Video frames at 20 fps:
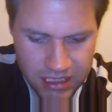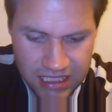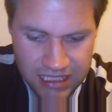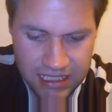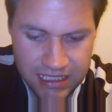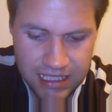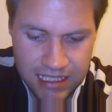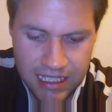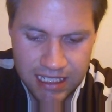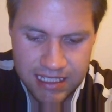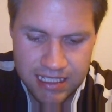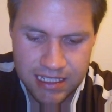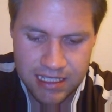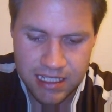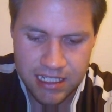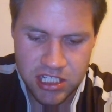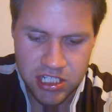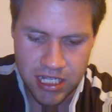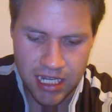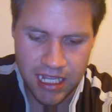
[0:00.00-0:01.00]
Die Dinger
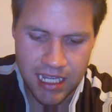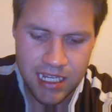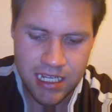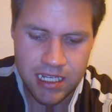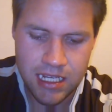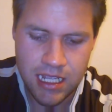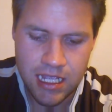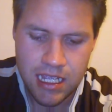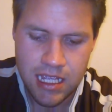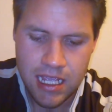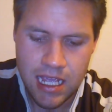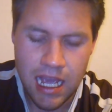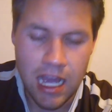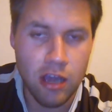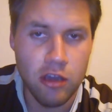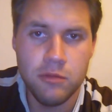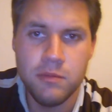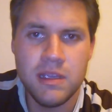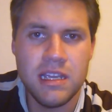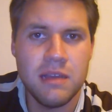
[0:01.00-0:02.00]
sind nicht schlecht,
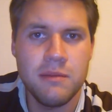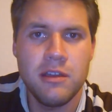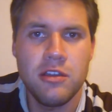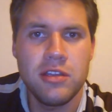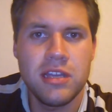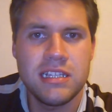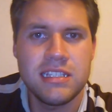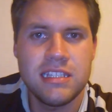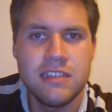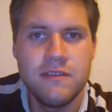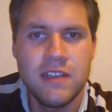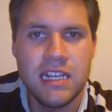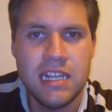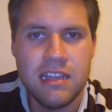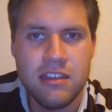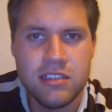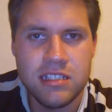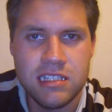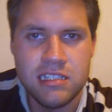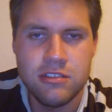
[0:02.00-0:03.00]
hauen mich aber auch jetzt nicht
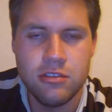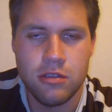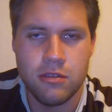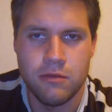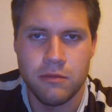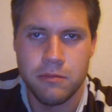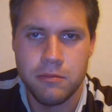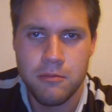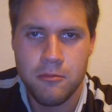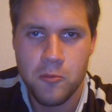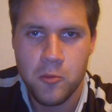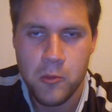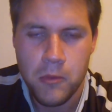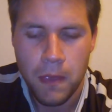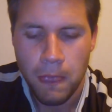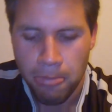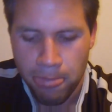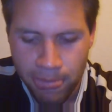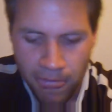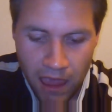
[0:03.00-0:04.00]
wirklich aus den Socken.
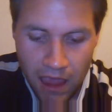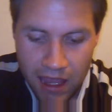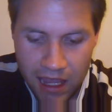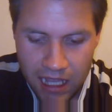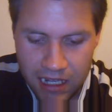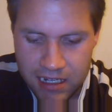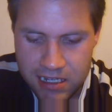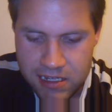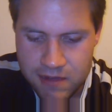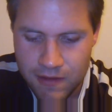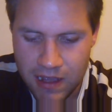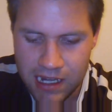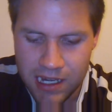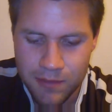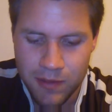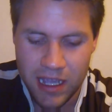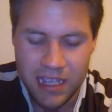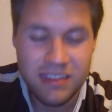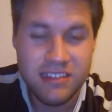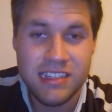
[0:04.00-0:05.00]
Ja, das waren die
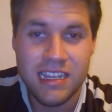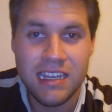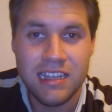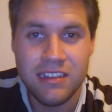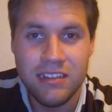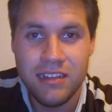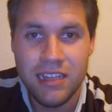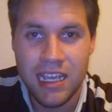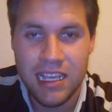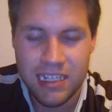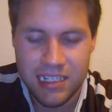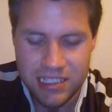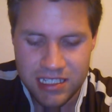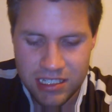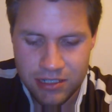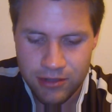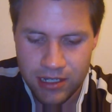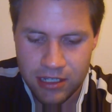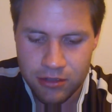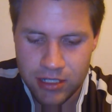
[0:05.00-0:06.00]
beiden Sachen,
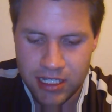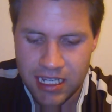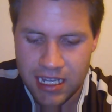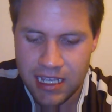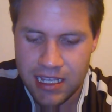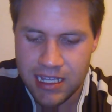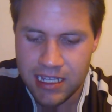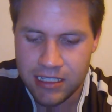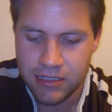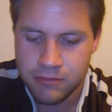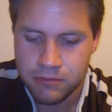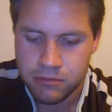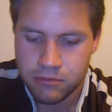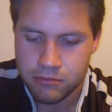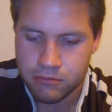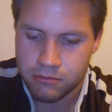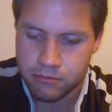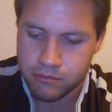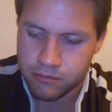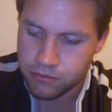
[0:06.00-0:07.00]
Energy Drink und der hier.
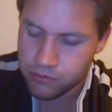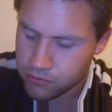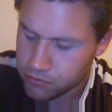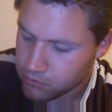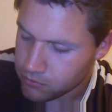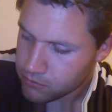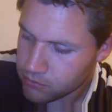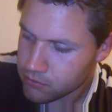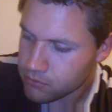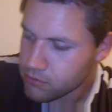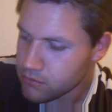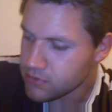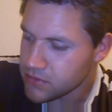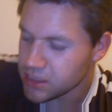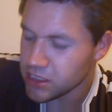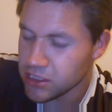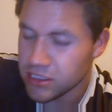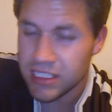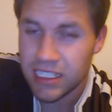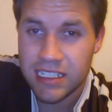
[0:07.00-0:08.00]

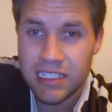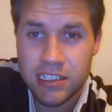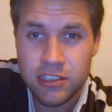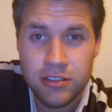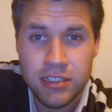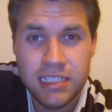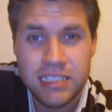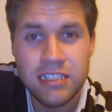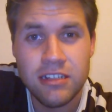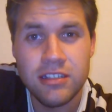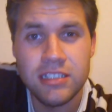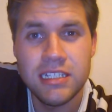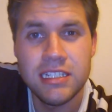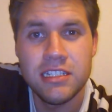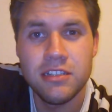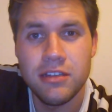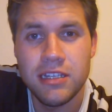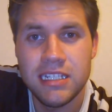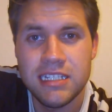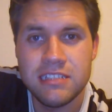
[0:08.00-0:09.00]
Und dann natürlich noch eine
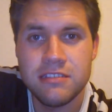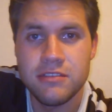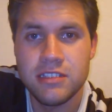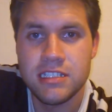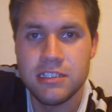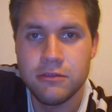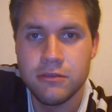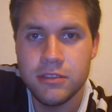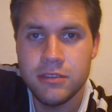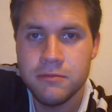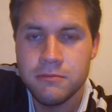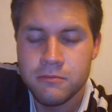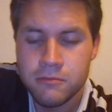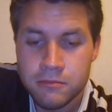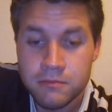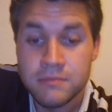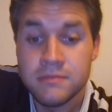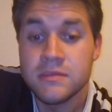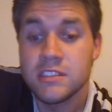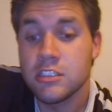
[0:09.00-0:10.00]
neue Diskussion.
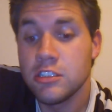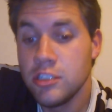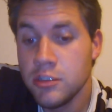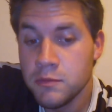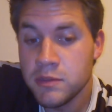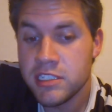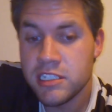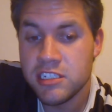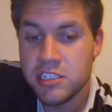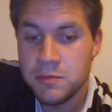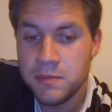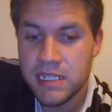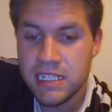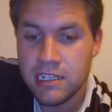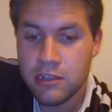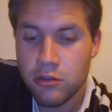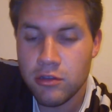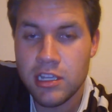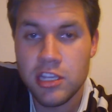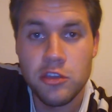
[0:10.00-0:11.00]
Olympische
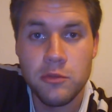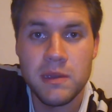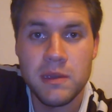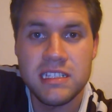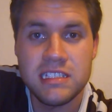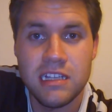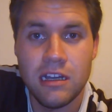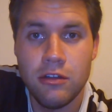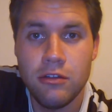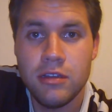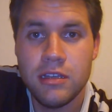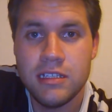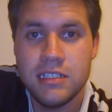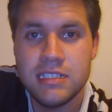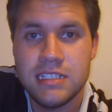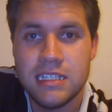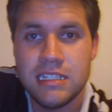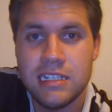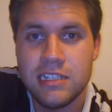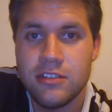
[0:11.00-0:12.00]
Spiele gucke ich übrigens auch.
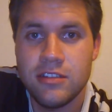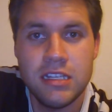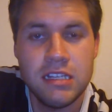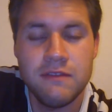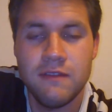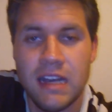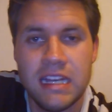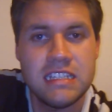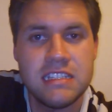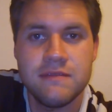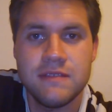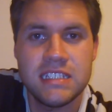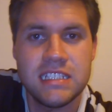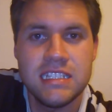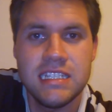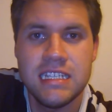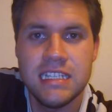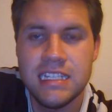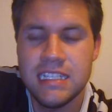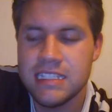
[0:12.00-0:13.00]
Ist ja natürlich Wahnsinn, was
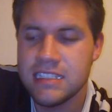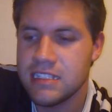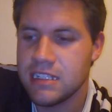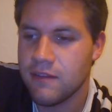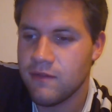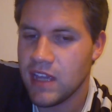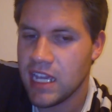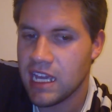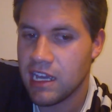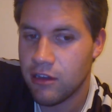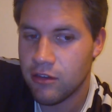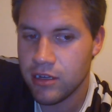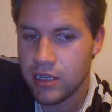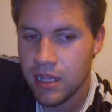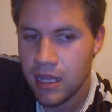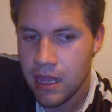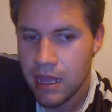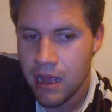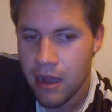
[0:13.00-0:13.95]
die Chinesen da weghauen.